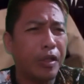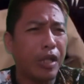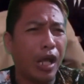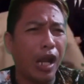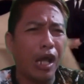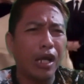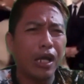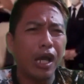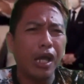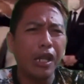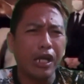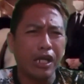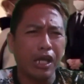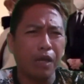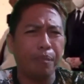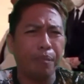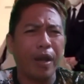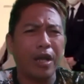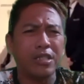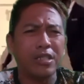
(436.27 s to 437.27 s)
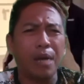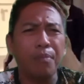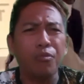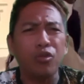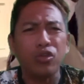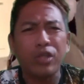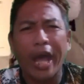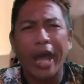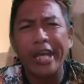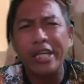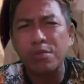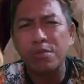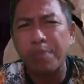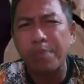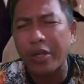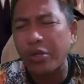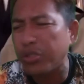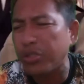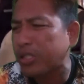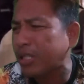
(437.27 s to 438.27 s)
talaga, nakipagsabotize
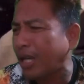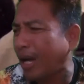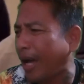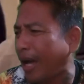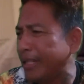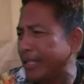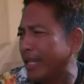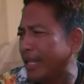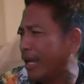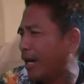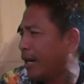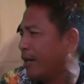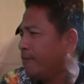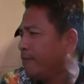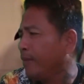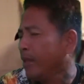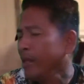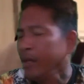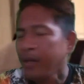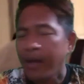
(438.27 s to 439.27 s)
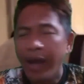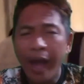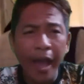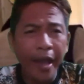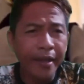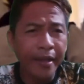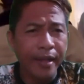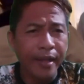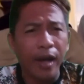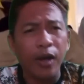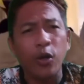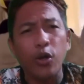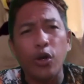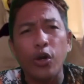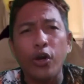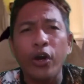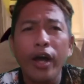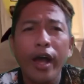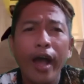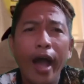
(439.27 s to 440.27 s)
pa dun sa kanilang, ay
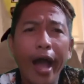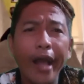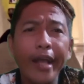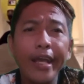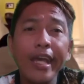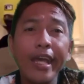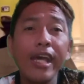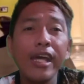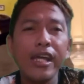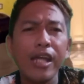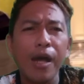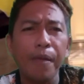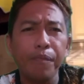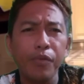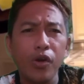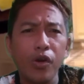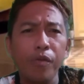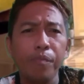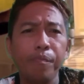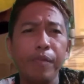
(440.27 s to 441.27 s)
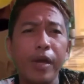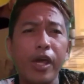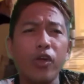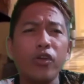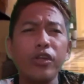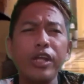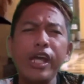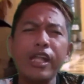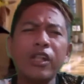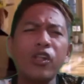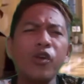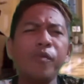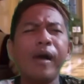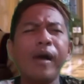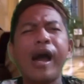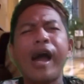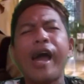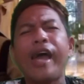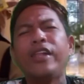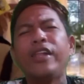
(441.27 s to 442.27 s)
nako, ang hirap nun. Pero dito
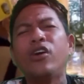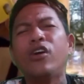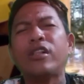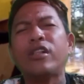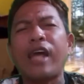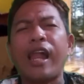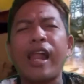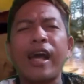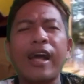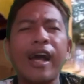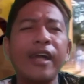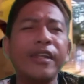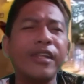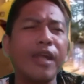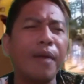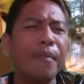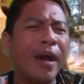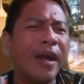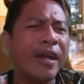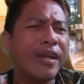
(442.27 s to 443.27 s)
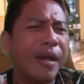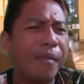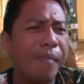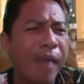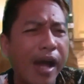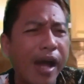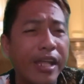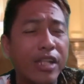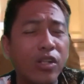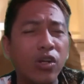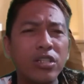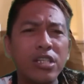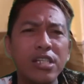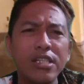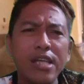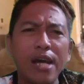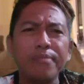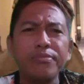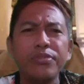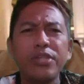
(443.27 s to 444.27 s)
mga idol, talagang damang-dama nitong si
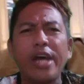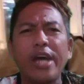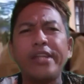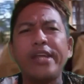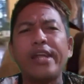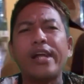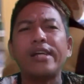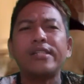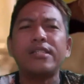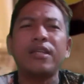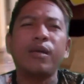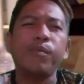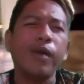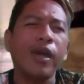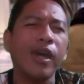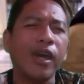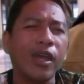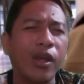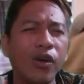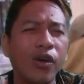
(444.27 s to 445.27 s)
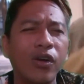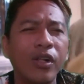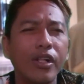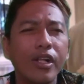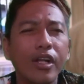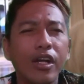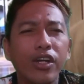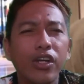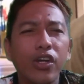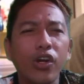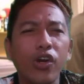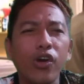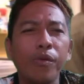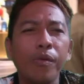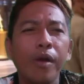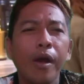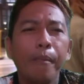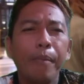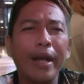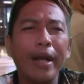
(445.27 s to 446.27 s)
Cham Channel Casimero yung
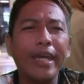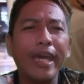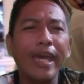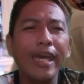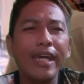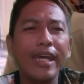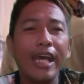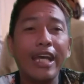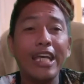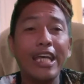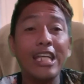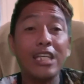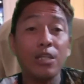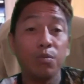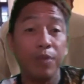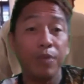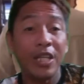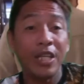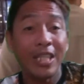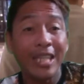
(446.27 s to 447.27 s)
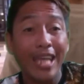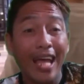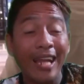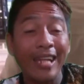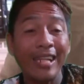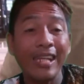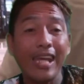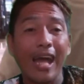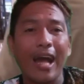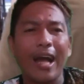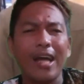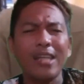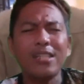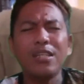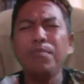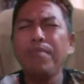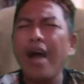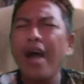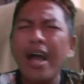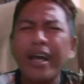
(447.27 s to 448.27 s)
pagiging special niya. Kasi
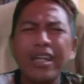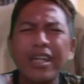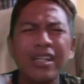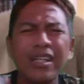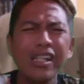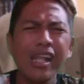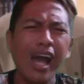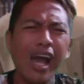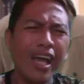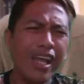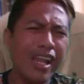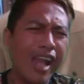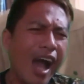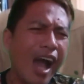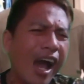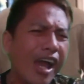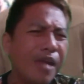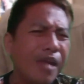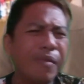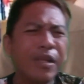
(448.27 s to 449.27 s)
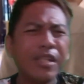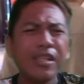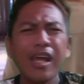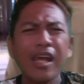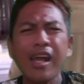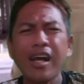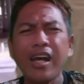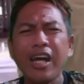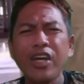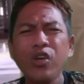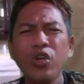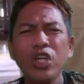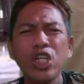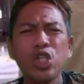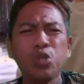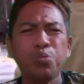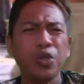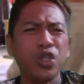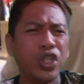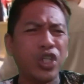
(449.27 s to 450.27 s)
bakit? Kinakailangan naman talaga yung
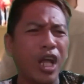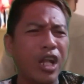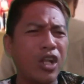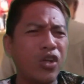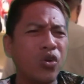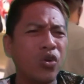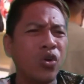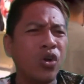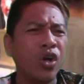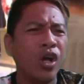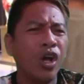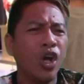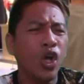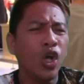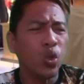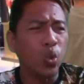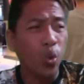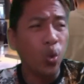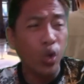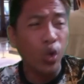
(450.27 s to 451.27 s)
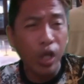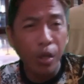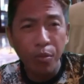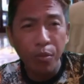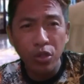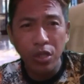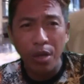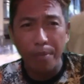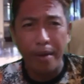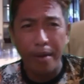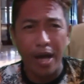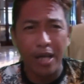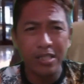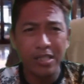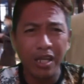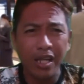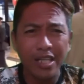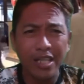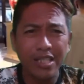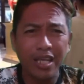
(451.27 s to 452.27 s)
special yung turi mo sa
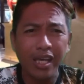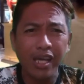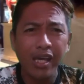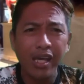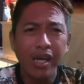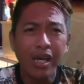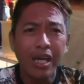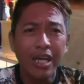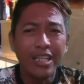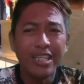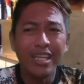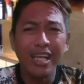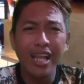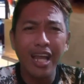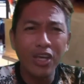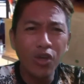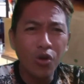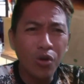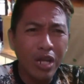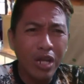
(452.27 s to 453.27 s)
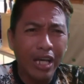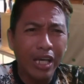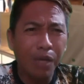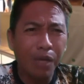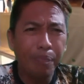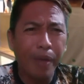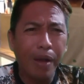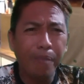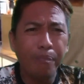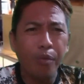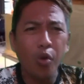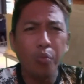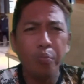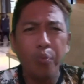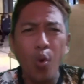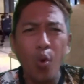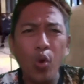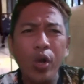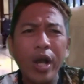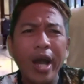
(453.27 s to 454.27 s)
boxer kasi sila yung
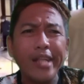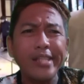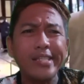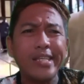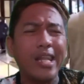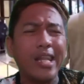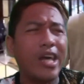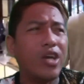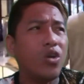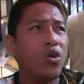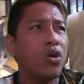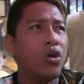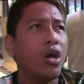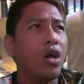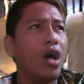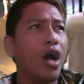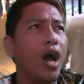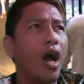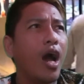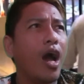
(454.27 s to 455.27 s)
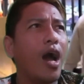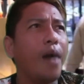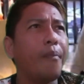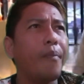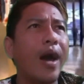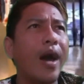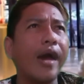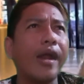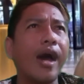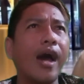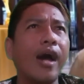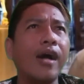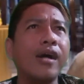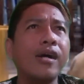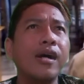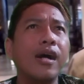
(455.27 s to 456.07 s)
nakipagbugbugan, sila yung uh, parang